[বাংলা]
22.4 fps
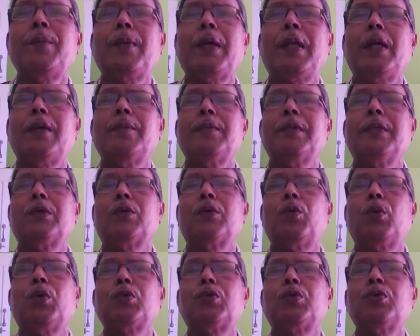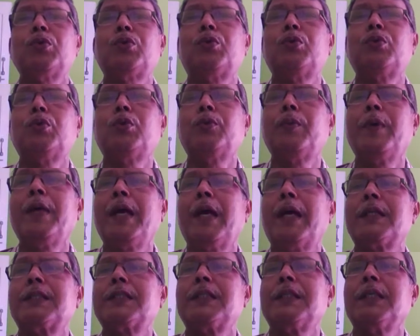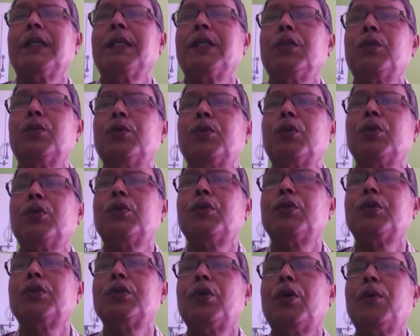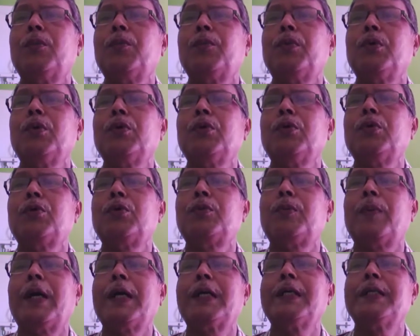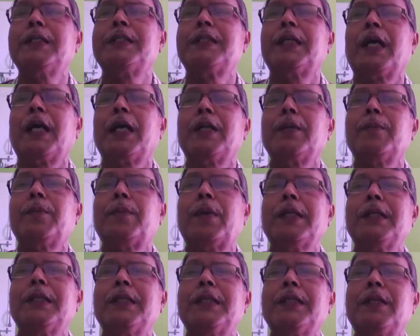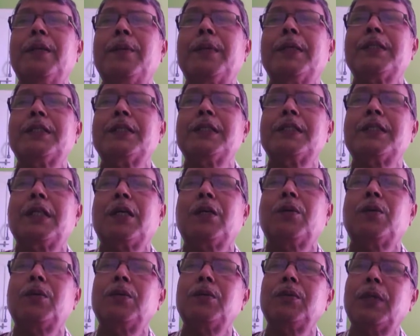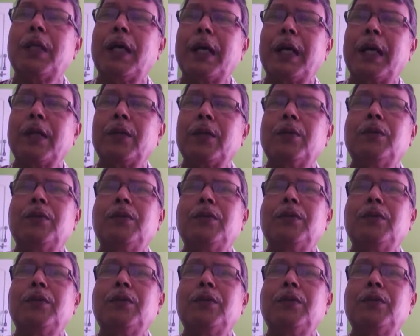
পালাবে কত ছুটবে আর সে দ্রুতগতি সম্পন্ন উট পাখি যেখানে পালিয়ে যাবার চেষ্টা করুক না কেন